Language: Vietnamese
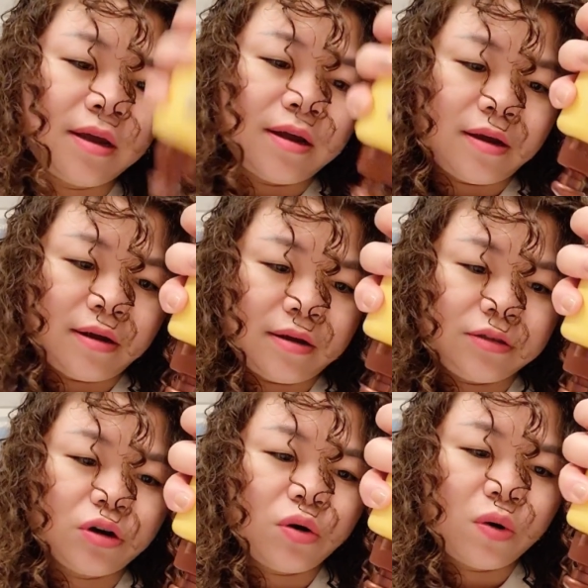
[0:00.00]

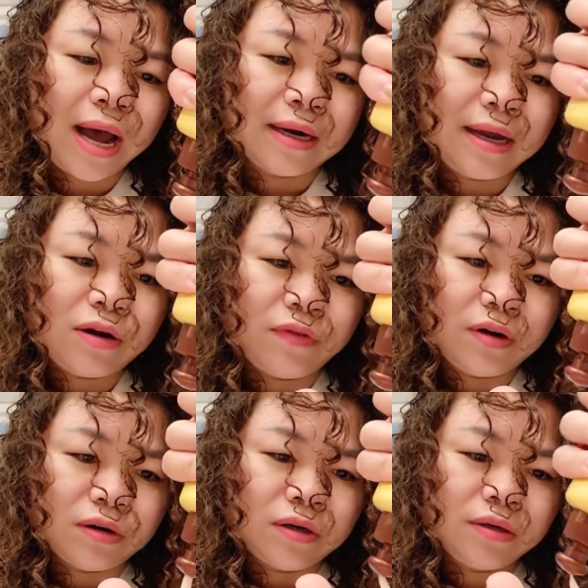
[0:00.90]
à, chưa có khô hẳn ha nó
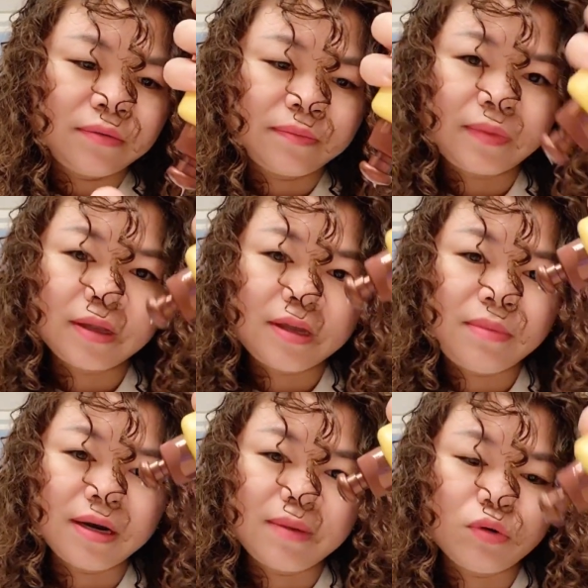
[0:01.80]
vẫn còn ướt
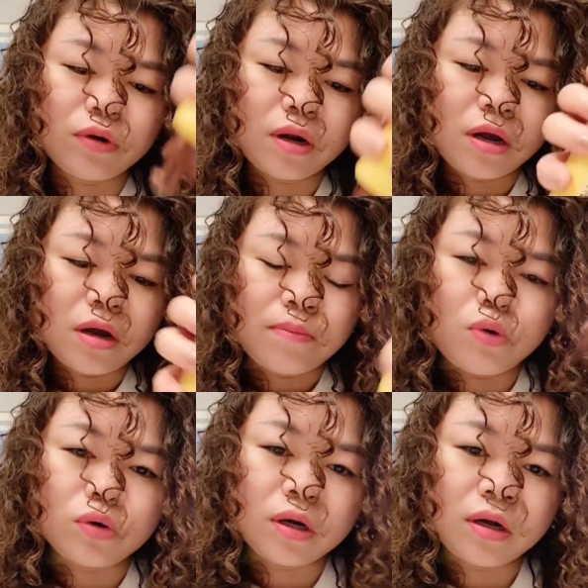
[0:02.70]
thì mình lấy một
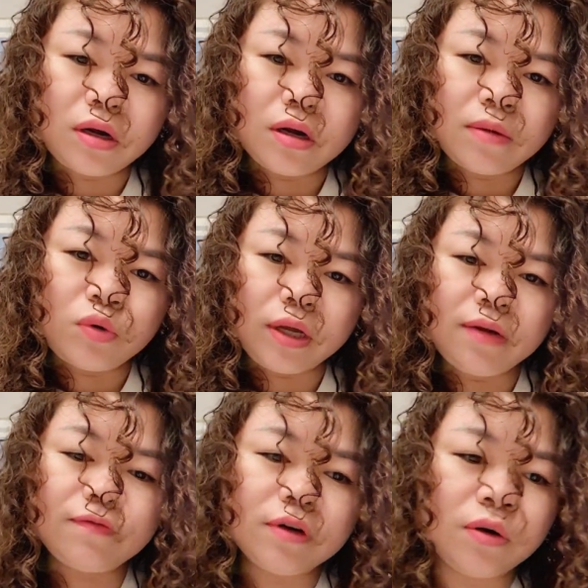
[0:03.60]
một à, một
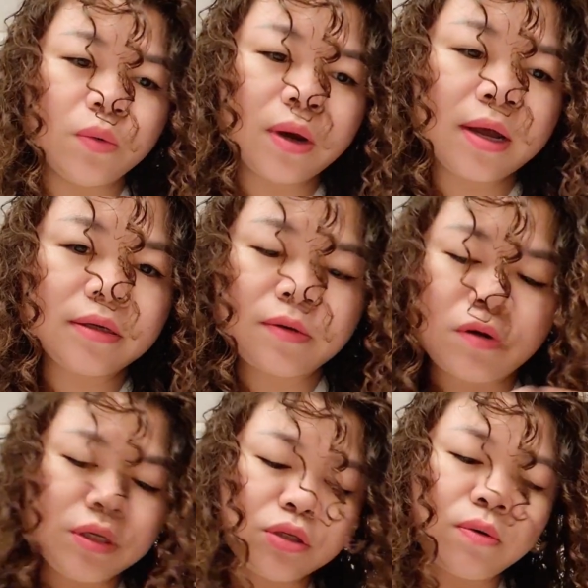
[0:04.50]
ít vừa đủ ha sau
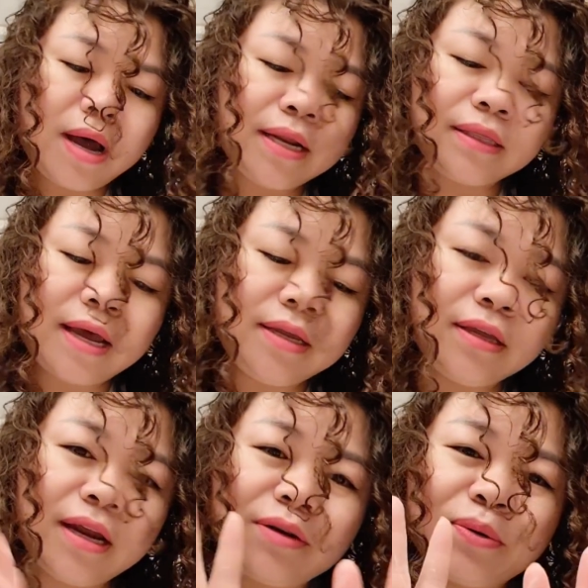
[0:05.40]
đó mình xoa lên tay
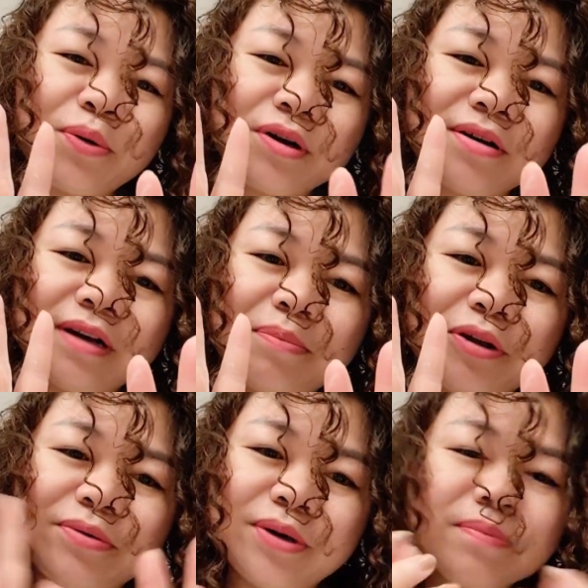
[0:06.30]
như thế này rồi nó trơn lắm
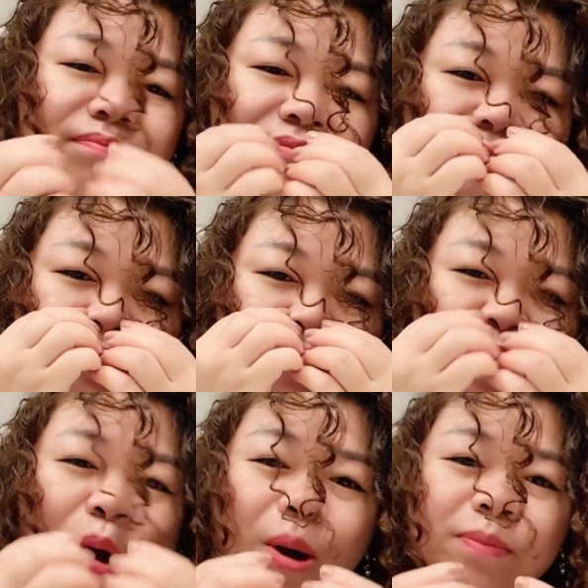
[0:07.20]
mọi người
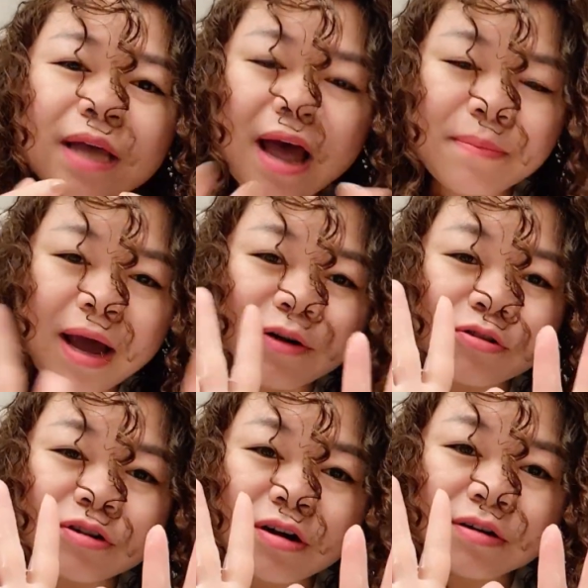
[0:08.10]
thơm dã man
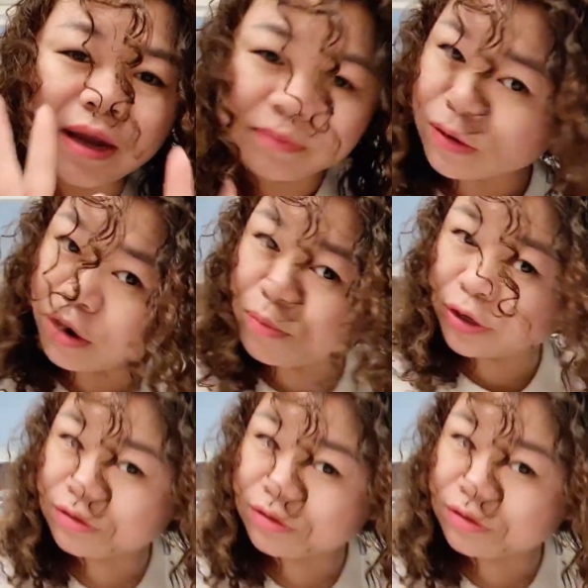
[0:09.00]
nó trơn lắm sau đó mọi